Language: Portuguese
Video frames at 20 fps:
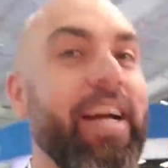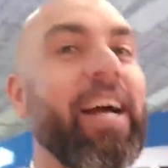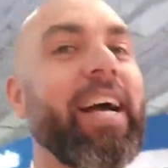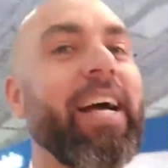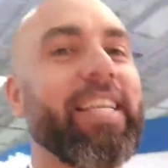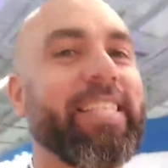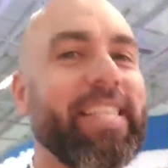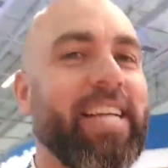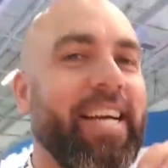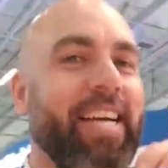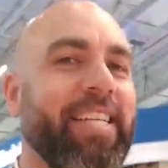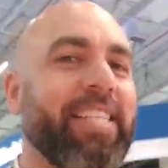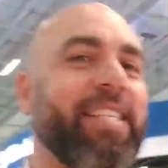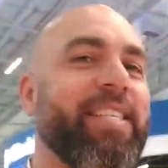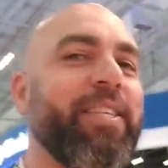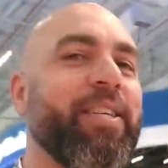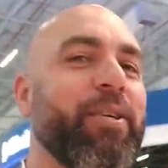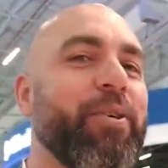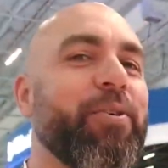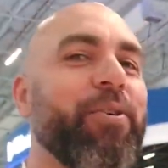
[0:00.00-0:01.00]
As carretas
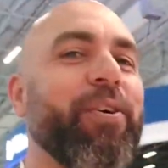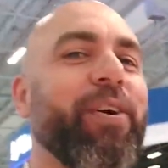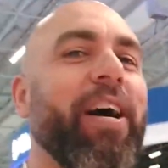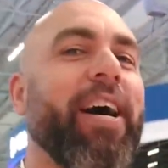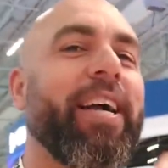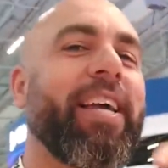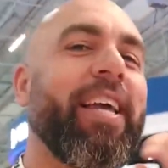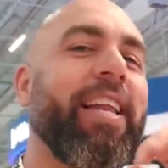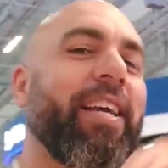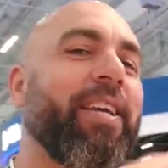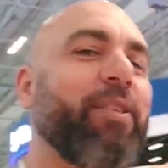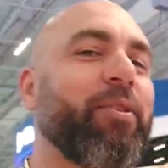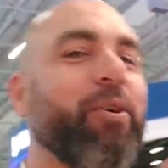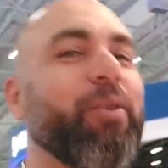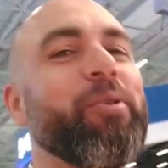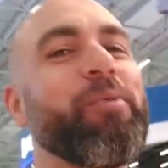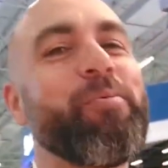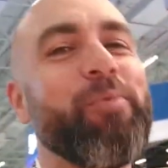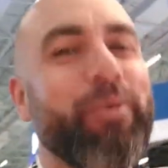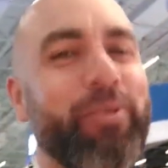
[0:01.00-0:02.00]
Niju, aquela que
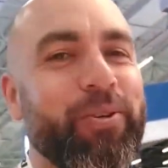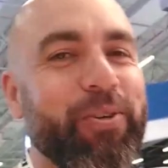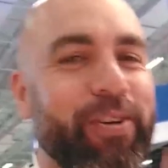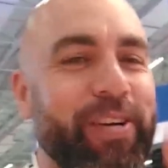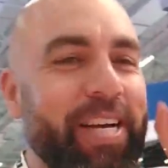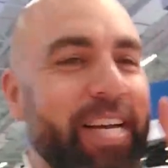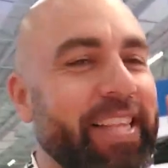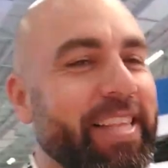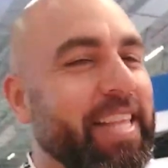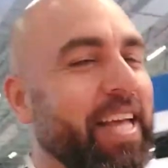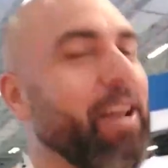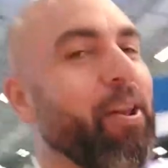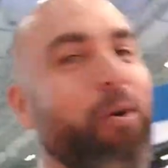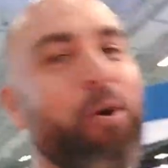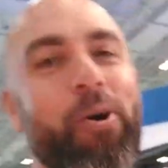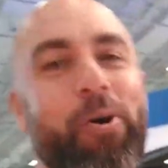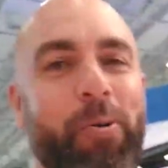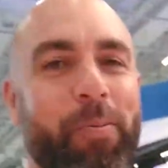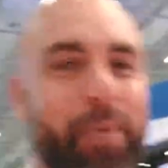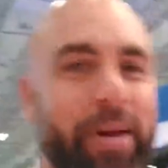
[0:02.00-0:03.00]
todo mundo tá
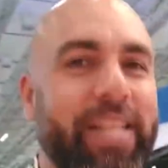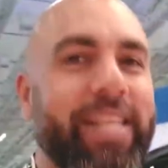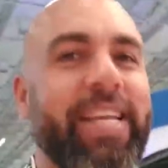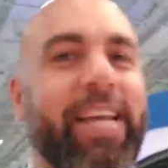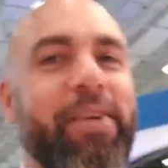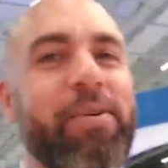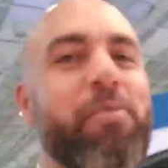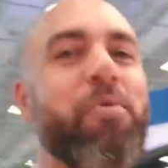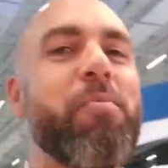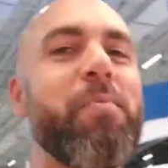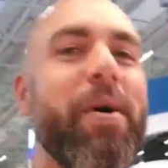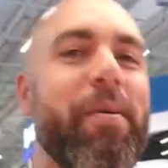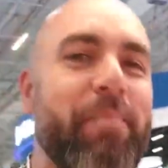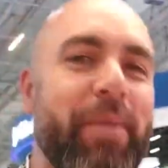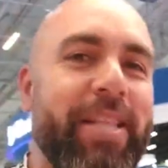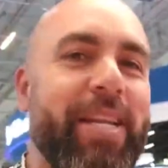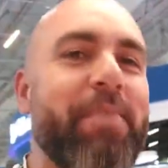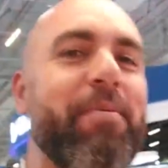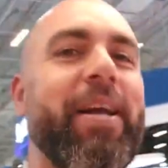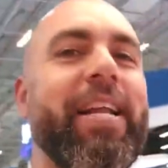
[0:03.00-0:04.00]
louco para ter uma para
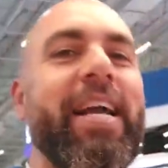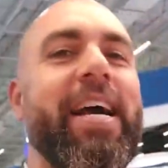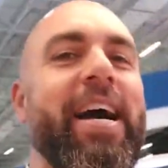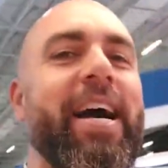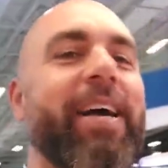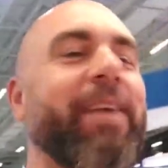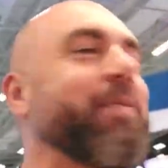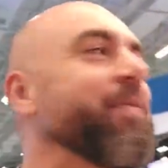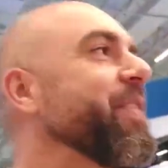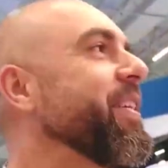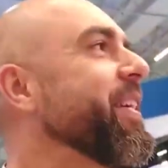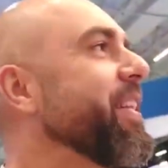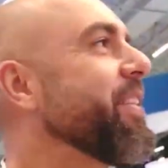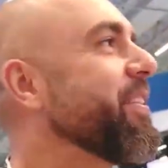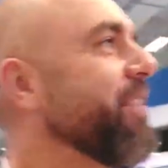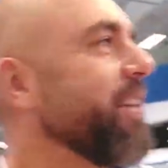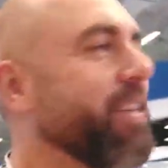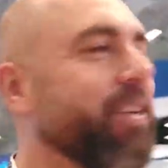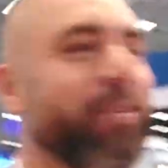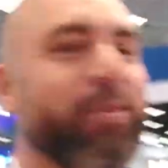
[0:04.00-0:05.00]
trabalhar?
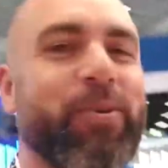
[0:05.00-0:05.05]
Então aqui eu